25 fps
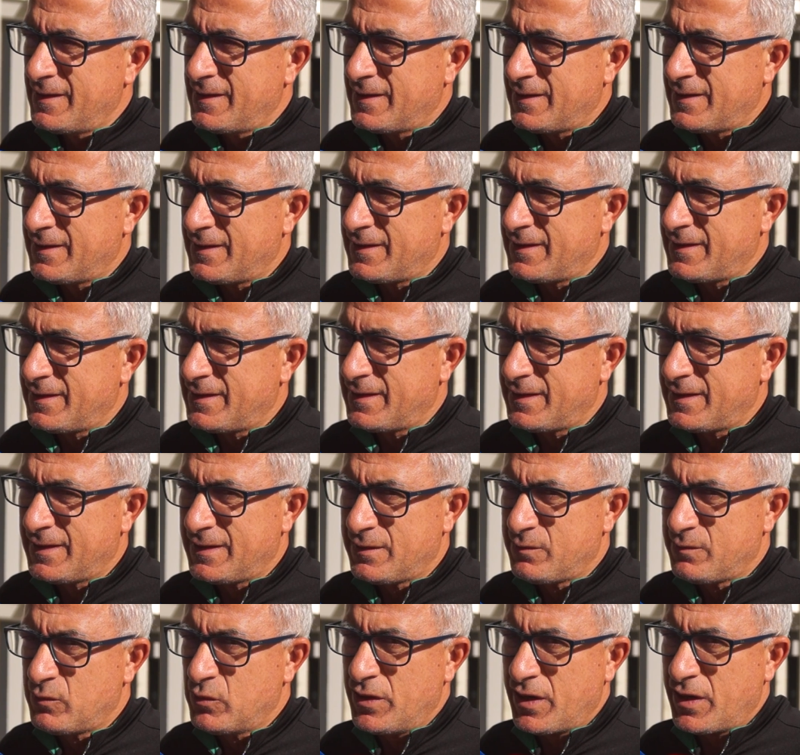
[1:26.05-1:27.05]

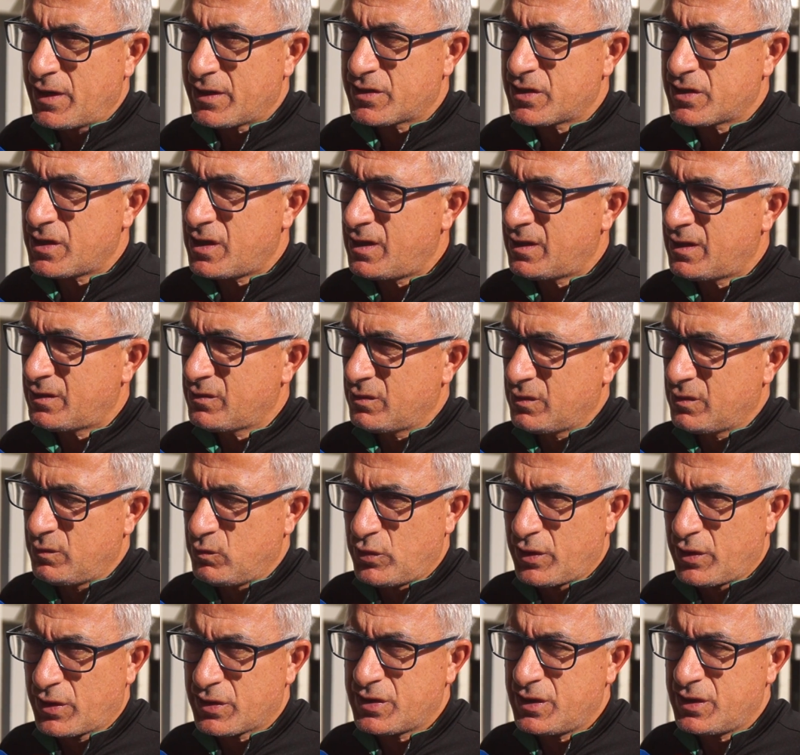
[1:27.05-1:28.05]
المناقشات
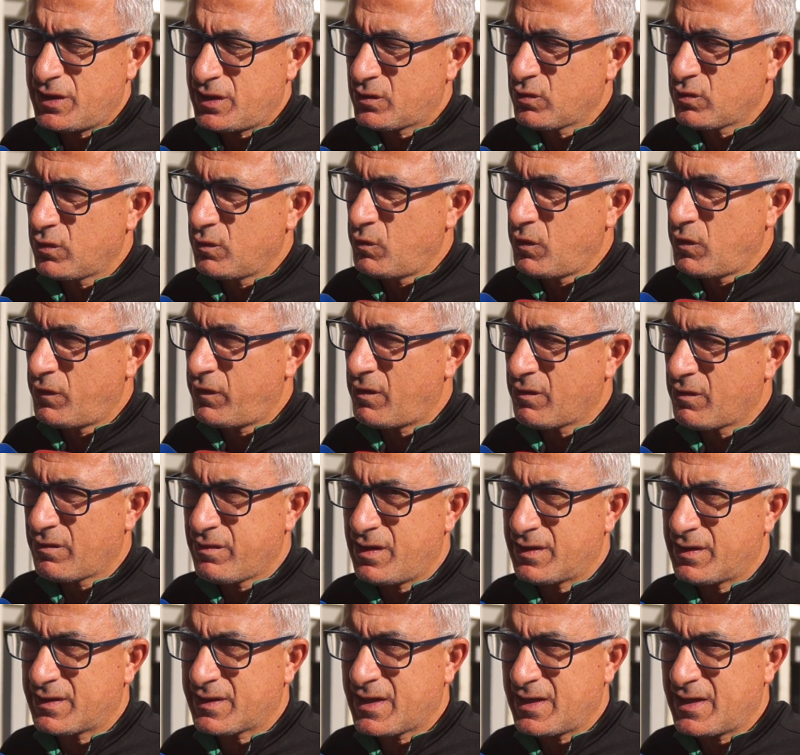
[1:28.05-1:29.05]
والمناقشات
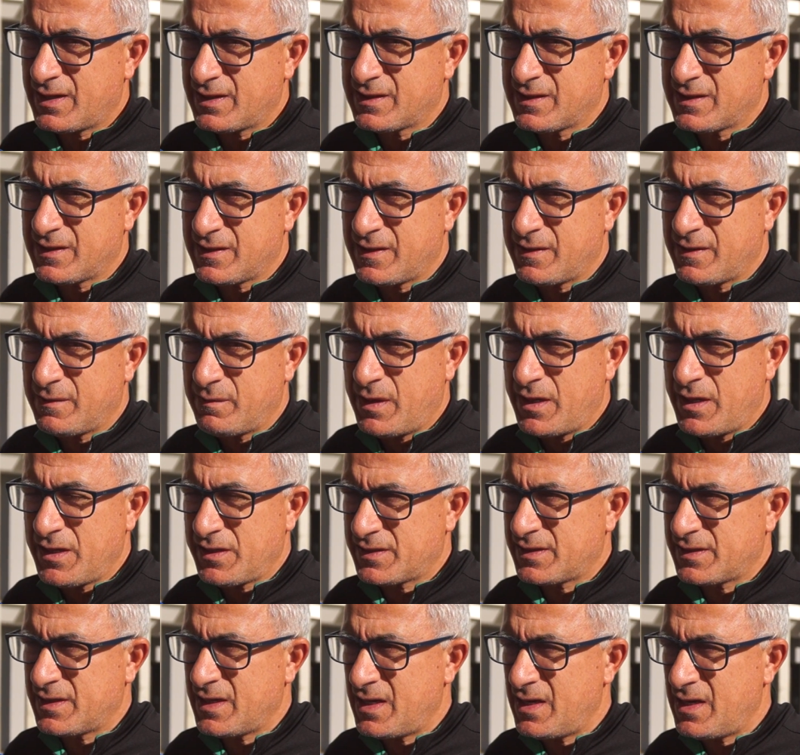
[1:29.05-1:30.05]
والمفاوضات كانت
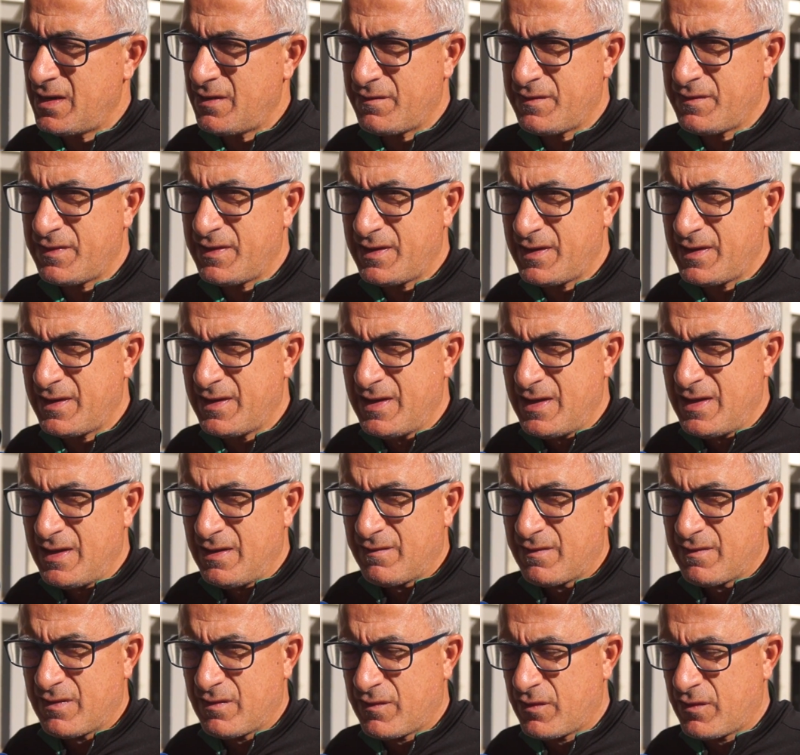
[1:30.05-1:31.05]
ماهيش سهله في
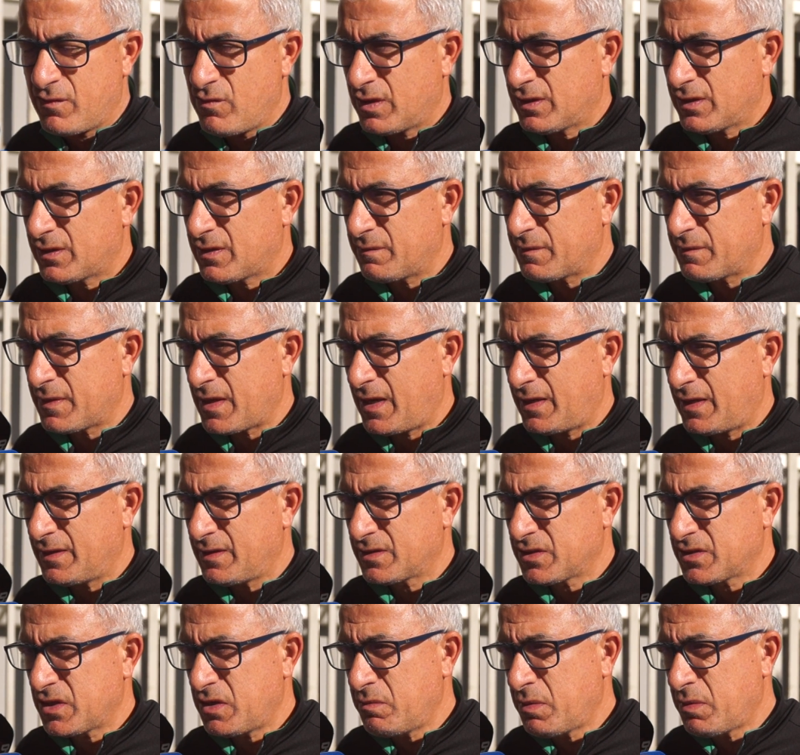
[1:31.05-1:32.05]
في وقت نتاع
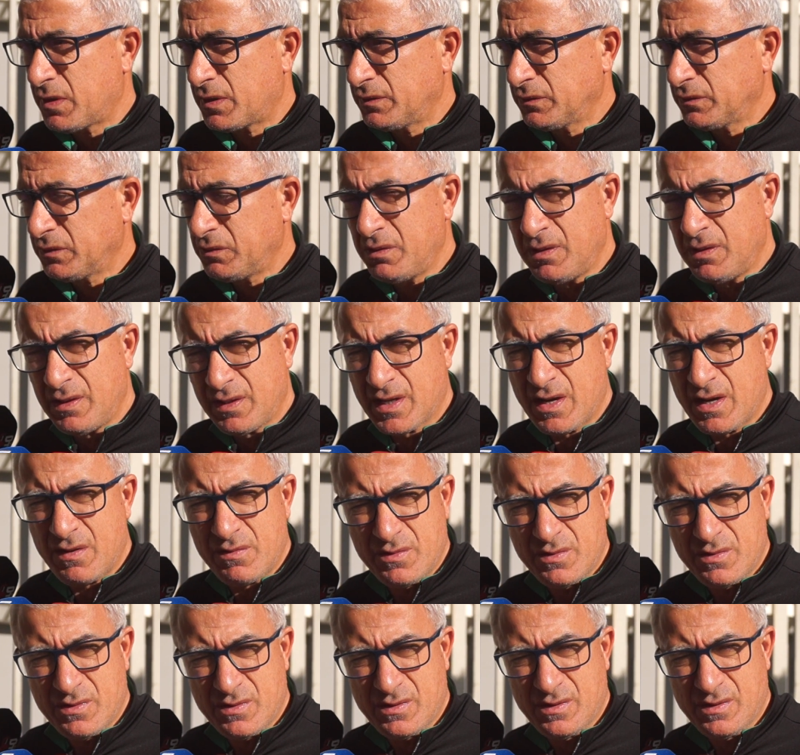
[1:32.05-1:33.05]
ديسمبر نقول اللي
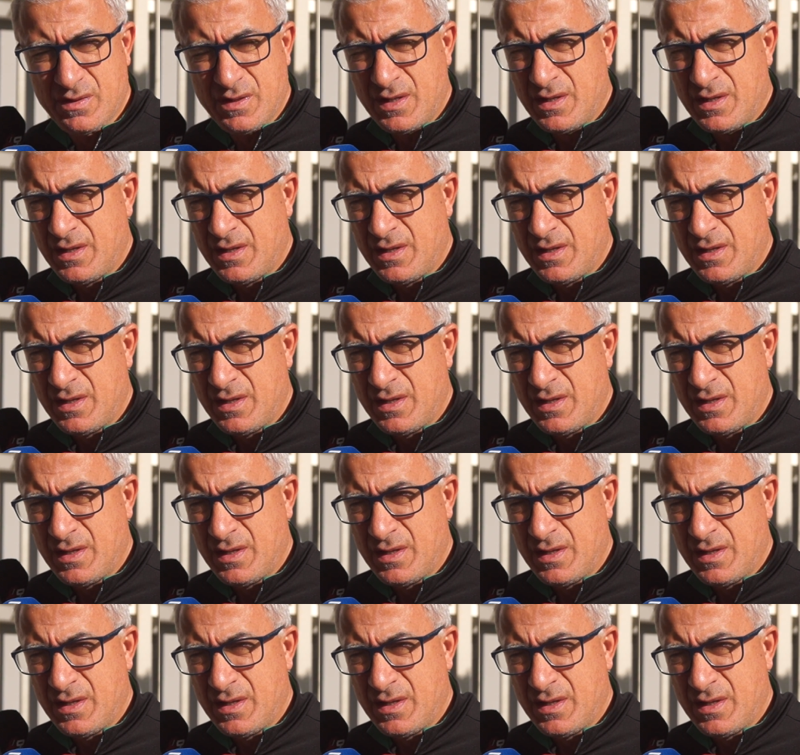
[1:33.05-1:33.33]
كونوا